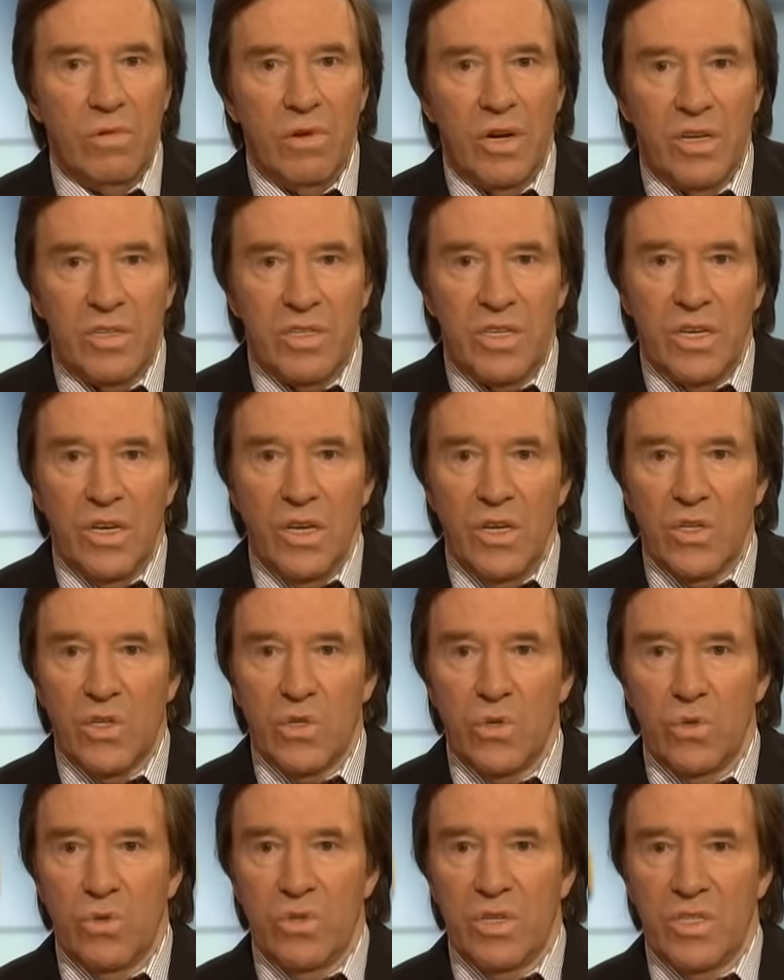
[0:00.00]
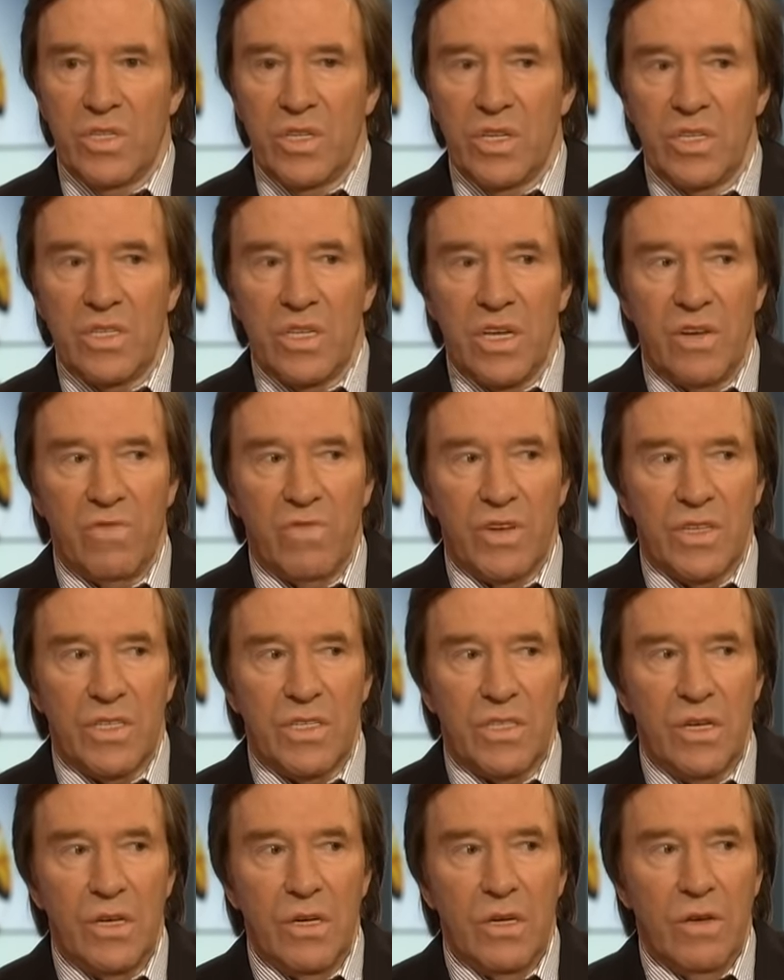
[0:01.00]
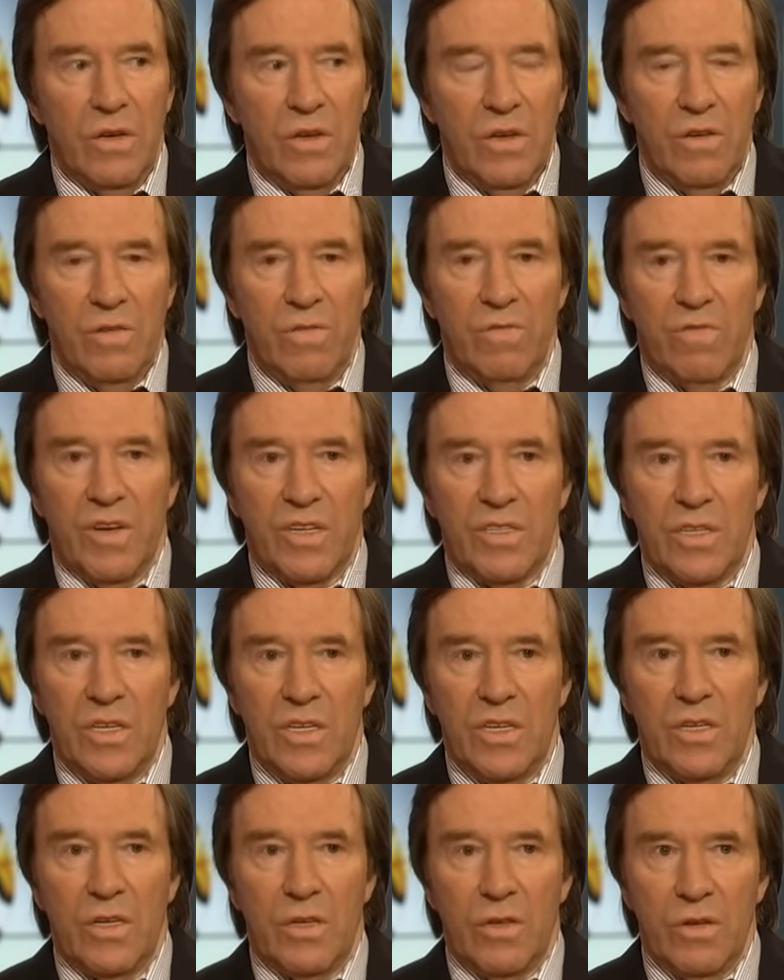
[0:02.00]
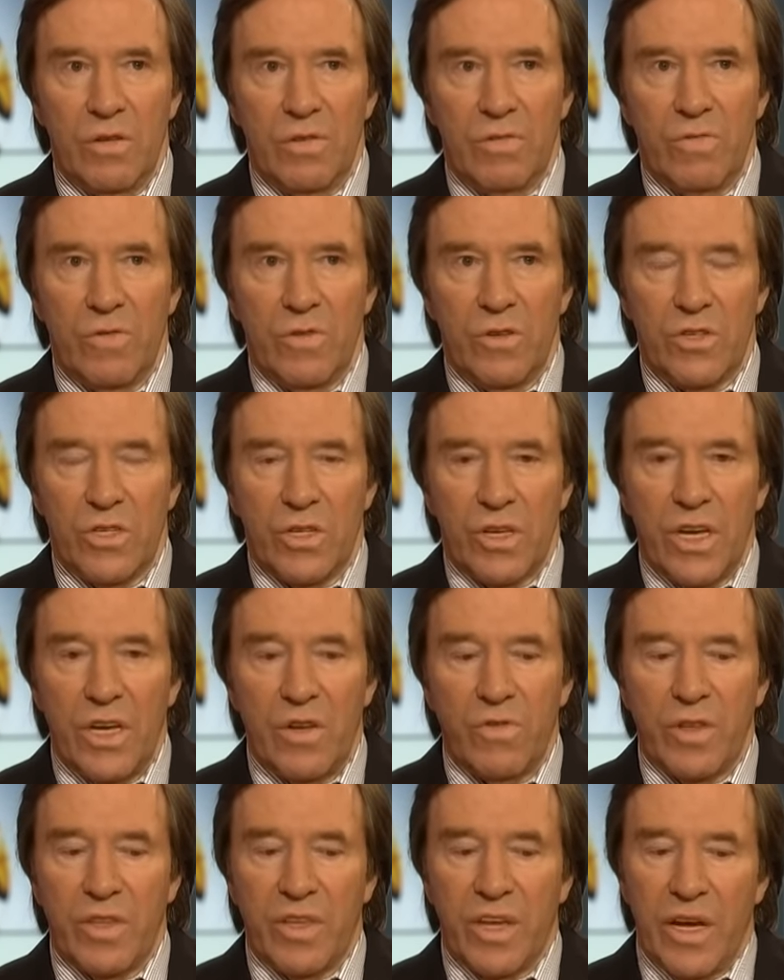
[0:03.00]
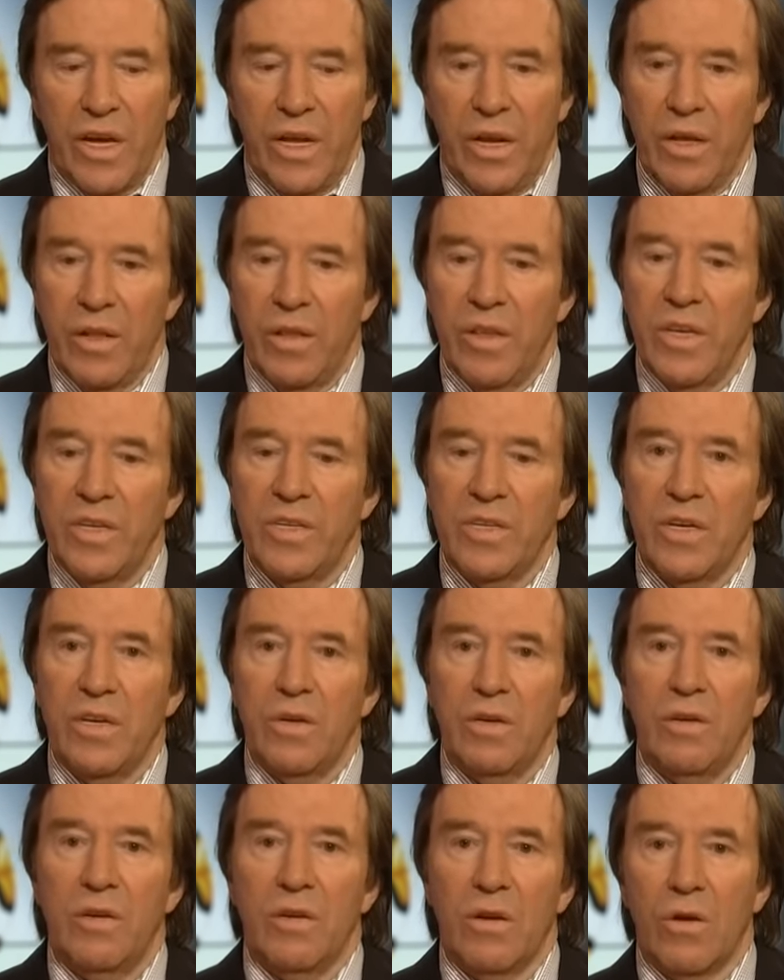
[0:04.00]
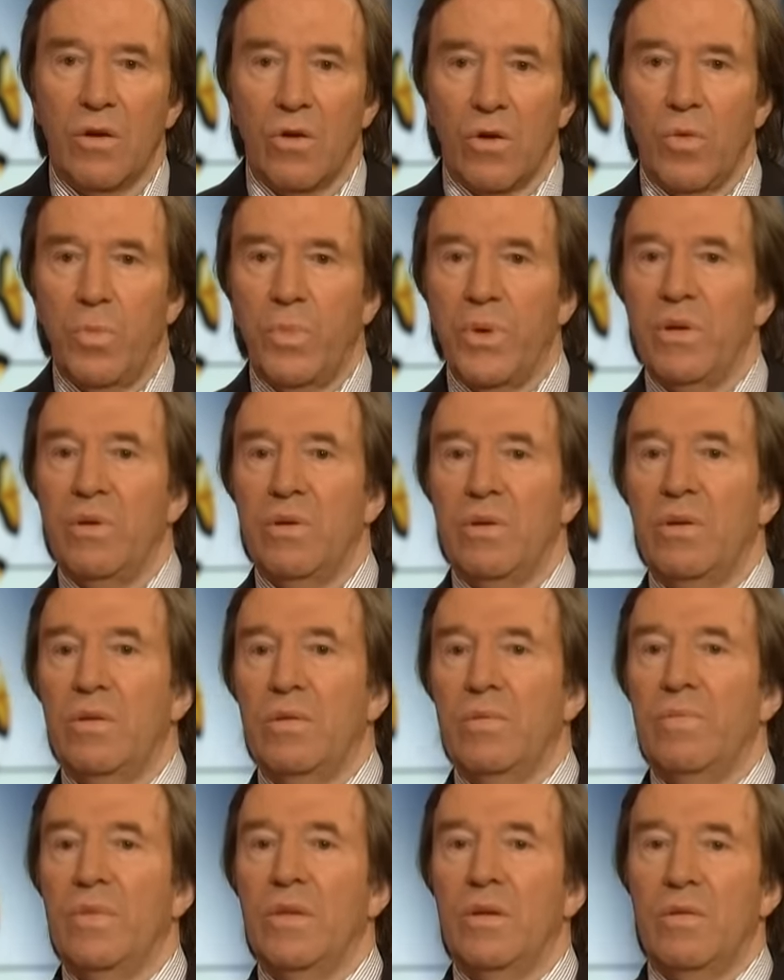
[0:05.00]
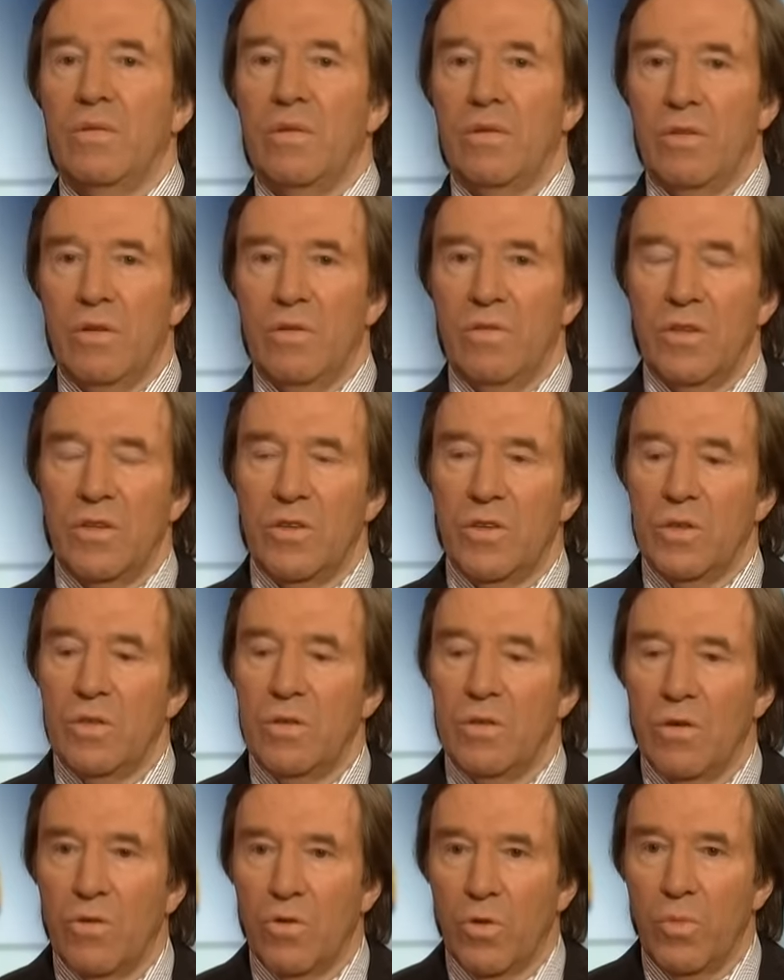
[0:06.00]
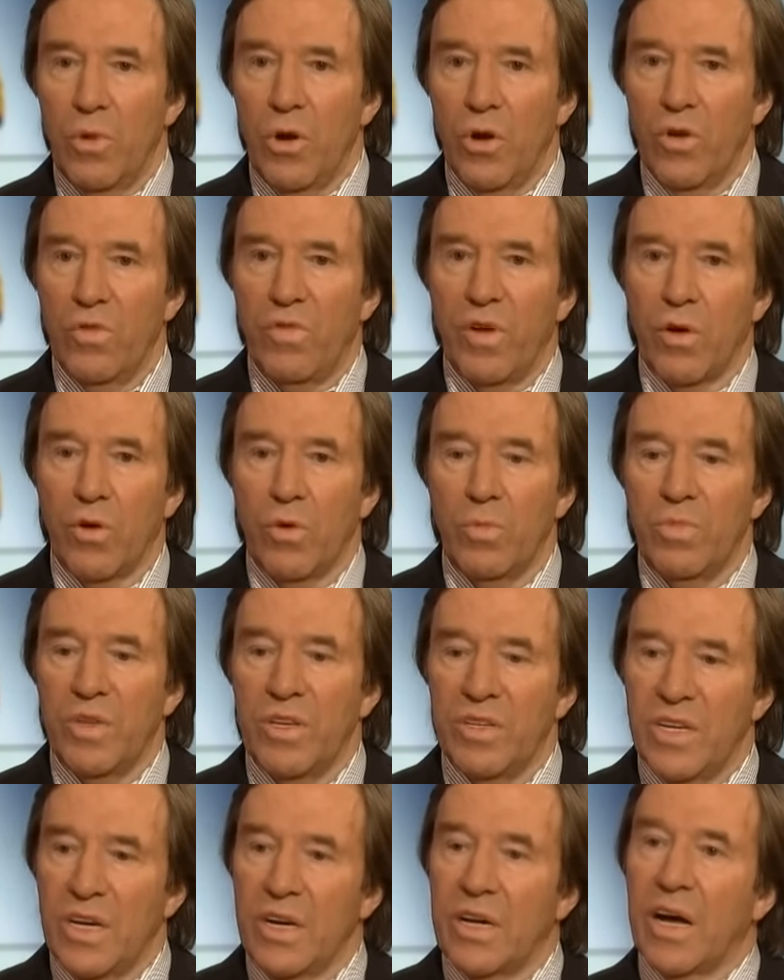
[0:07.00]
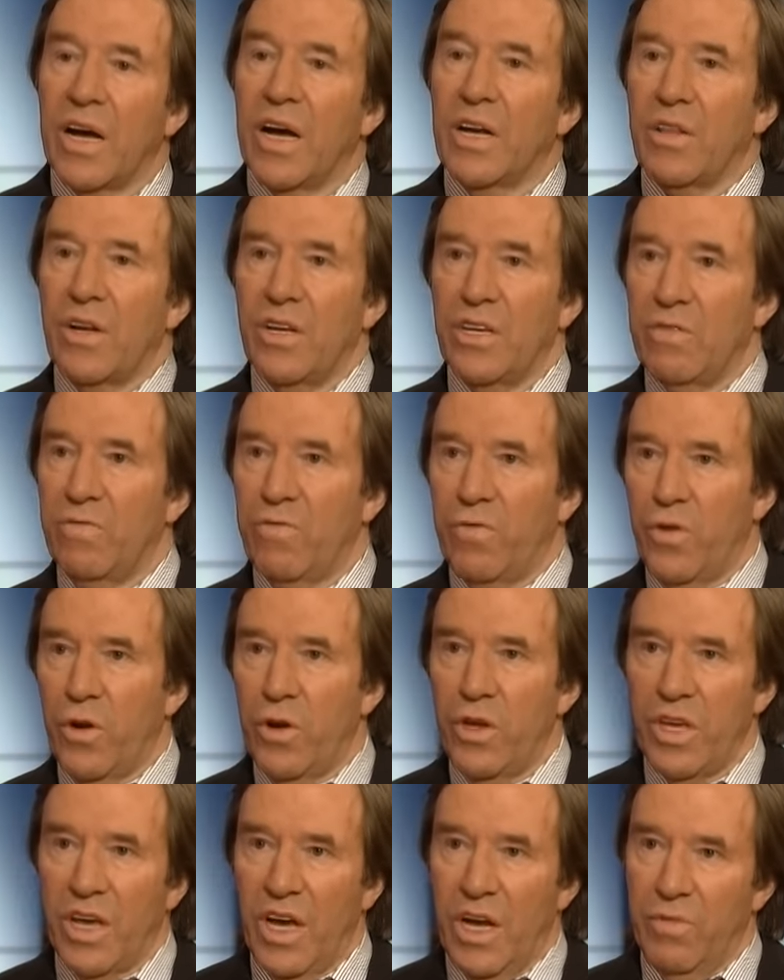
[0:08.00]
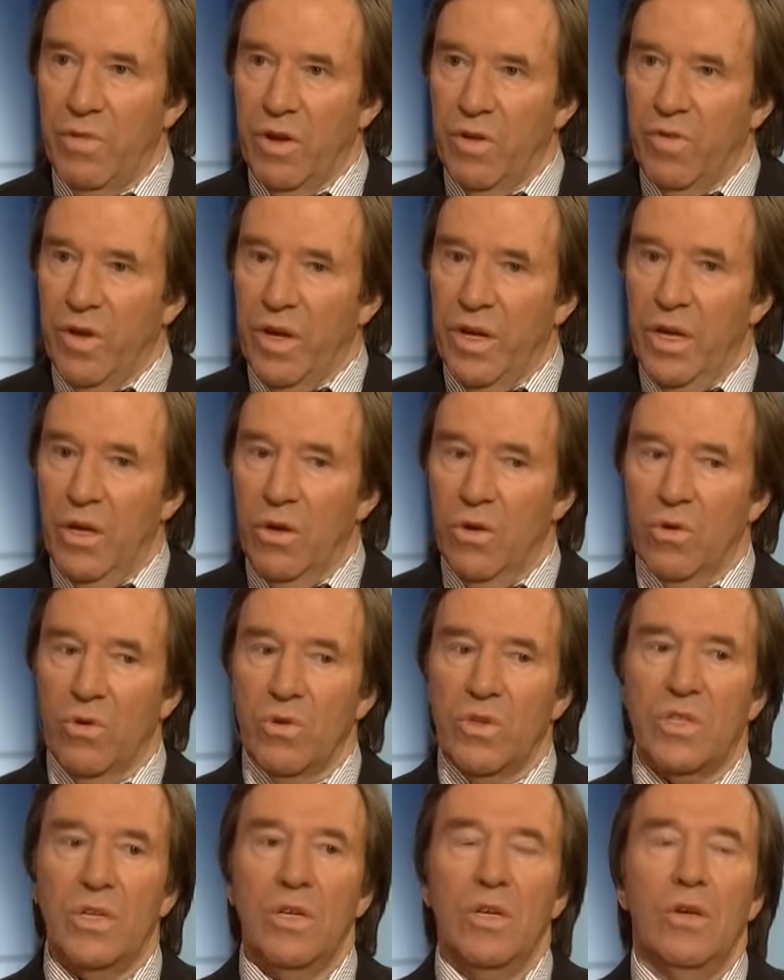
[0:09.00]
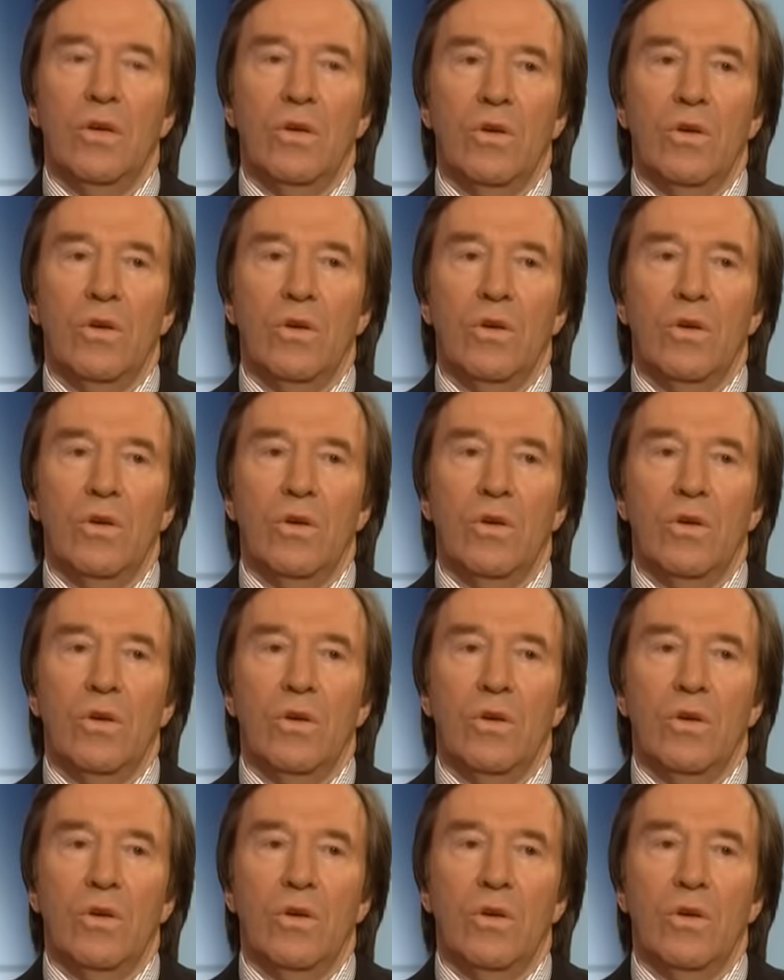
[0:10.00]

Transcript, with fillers: lasse ich nicht zu. Das ist etwas, äh, was ich äh, strikt verteidige. Diese Gruppe um Löw herum sind charakterlich völlig einwandfreie Jungs.